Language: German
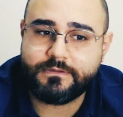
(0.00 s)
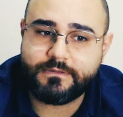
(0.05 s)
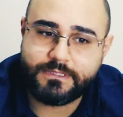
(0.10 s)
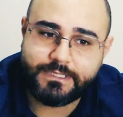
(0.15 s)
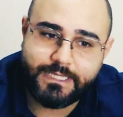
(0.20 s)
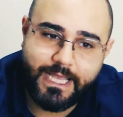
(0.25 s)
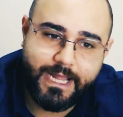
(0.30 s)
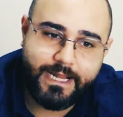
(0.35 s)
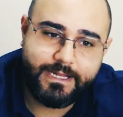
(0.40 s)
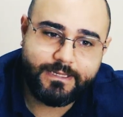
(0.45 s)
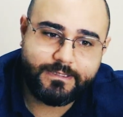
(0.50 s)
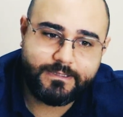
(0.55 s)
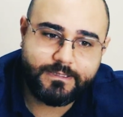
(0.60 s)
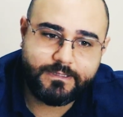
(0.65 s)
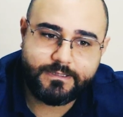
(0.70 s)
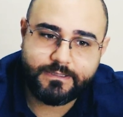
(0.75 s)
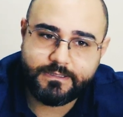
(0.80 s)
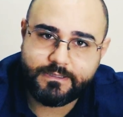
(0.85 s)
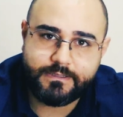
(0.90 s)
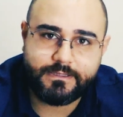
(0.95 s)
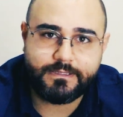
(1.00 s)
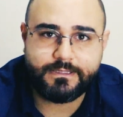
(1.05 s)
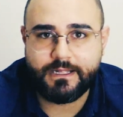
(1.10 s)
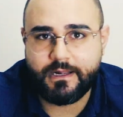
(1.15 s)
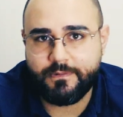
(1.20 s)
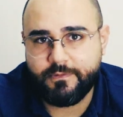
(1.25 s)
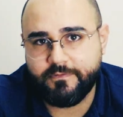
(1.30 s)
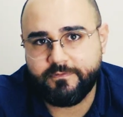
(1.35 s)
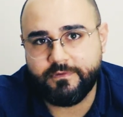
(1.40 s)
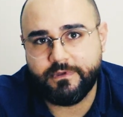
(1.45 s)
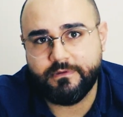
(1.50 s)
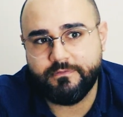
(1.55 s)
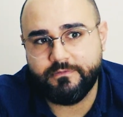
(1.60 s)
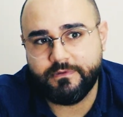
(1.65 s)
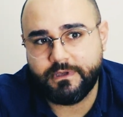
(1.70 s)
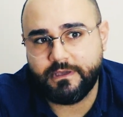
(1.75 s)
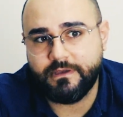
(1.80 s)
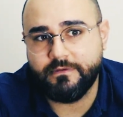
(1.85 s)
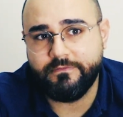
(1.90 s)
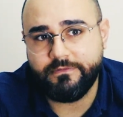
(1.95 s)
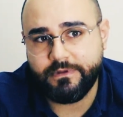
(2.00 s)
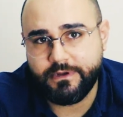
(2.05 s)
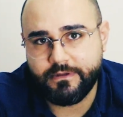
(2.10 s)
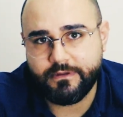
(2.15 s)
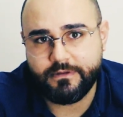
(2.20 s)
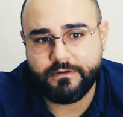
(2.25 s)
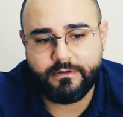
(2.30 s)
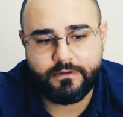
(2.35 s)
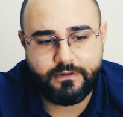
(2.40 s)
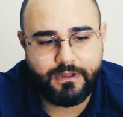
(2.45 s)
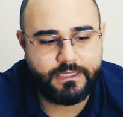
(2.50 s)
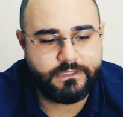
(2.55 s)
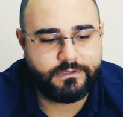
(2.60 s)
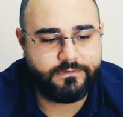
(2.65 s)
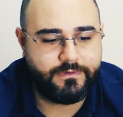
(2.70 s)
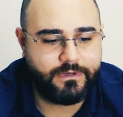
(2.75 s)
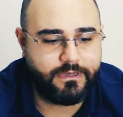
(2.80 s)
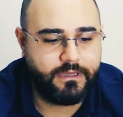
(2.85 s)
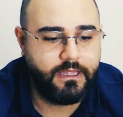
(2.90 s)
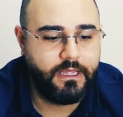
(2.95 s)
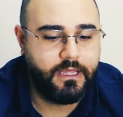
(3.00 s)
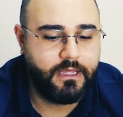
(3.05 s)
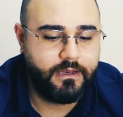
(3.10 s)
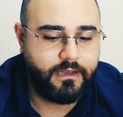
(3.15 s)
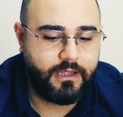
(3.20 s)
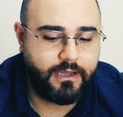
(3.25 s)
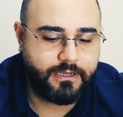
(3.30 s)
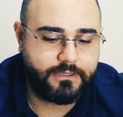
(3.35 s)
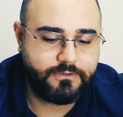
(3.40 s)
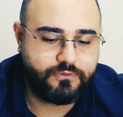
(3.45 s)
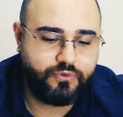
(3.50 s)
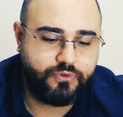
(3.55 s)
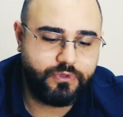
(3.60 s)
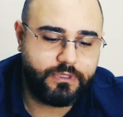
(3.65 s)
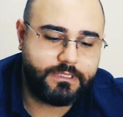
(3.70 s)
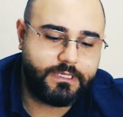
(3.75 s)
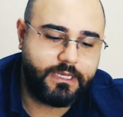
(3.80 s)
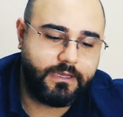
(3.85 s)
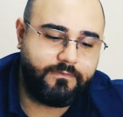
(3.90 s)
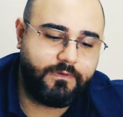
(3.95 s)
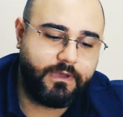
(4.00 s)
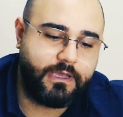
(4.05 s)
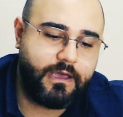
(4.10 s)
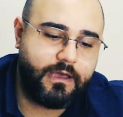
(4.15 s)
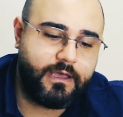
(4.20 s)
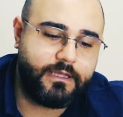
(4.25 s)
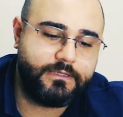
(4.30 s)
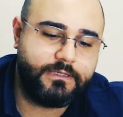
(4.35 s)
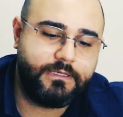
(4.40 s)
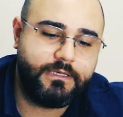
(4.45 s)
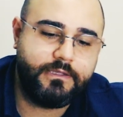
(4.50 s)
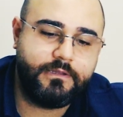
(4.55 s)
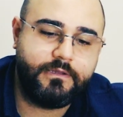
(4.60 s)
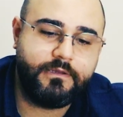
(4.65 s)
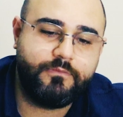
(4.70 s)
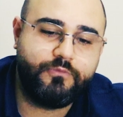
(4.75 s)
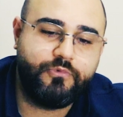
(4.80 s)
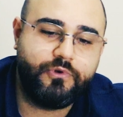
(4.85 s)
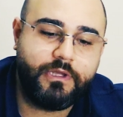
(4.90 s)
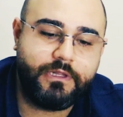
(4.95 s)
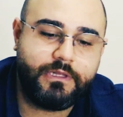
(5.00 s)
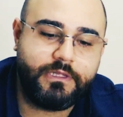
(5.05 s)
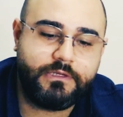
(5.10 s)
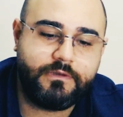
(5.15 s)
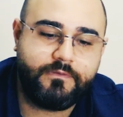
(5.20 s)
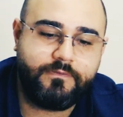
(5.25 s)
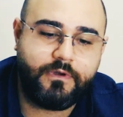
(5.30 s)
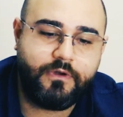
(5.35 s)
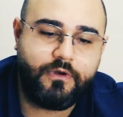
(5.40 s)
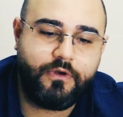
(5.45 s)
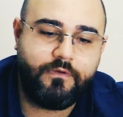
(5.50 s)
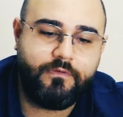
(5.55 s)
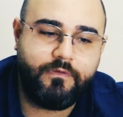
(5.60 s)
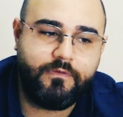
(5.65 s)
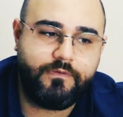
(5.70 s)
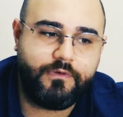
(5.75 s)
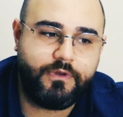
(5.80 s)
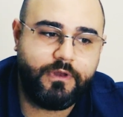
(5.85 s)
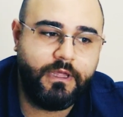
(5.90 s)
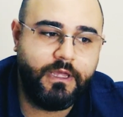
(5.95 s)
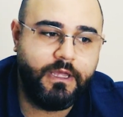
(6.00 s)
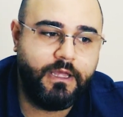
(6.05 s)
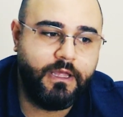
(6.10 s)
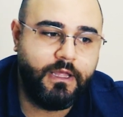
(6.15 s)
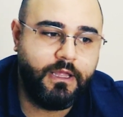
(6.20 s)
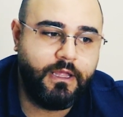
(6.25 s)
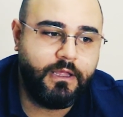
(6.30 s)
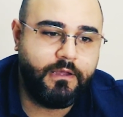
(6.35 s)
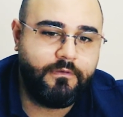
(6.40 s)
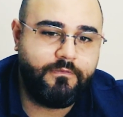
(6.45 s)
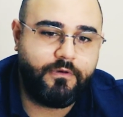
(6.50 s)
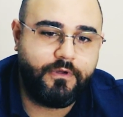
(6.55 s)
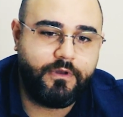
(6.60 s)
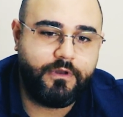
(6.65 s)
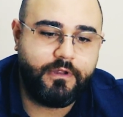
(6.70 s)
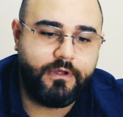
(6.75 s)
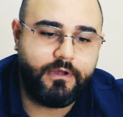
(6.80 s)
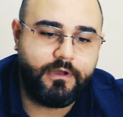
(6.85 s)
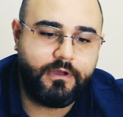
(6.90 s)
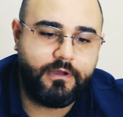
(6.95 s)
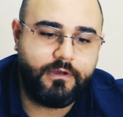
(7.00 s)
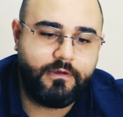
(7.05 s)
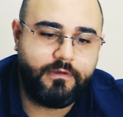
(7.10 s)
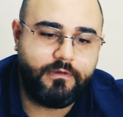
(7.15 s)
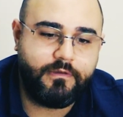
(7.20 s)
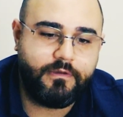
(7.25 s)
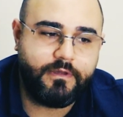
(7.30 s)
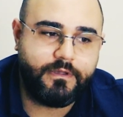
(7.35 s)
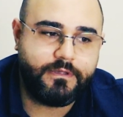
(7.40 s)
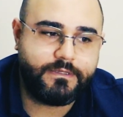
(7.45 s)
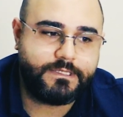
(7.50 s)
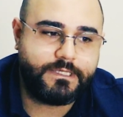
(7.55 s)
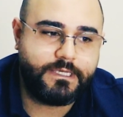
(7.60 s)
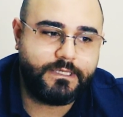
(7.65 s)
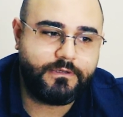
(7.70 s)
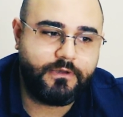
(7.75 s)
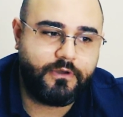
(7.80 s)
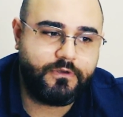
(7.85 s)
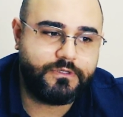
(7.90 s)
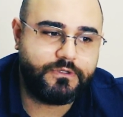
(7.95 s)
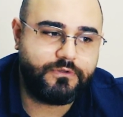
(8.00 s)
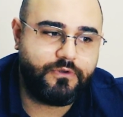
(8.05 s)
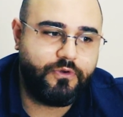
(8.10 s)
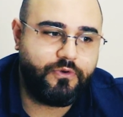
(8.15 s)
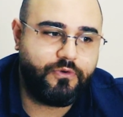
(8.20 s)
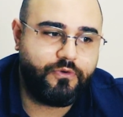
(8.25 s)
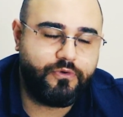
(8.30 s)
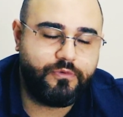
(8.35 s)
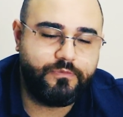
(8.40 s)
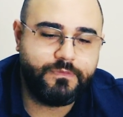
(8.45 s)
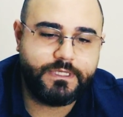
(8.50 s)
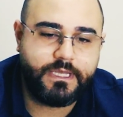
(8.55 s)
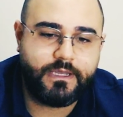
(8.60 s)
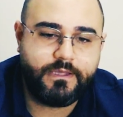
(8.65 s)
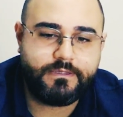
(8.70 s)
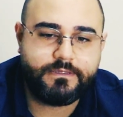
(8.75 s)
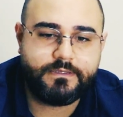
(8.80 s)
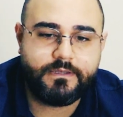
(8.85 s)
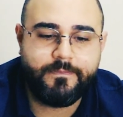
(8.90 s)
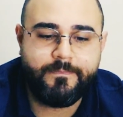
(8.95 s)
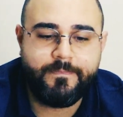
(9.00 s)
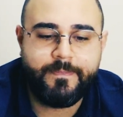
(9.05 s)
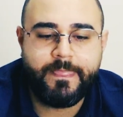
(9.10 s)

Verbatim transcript: Sales ist nicht dasselbe wie, wie Gewinne. Ne? Also, wenn eine Agentur dir sagt, wir garantieren dir monatliche Verkäufe von, von 10.000 äh, Euro Umsatz,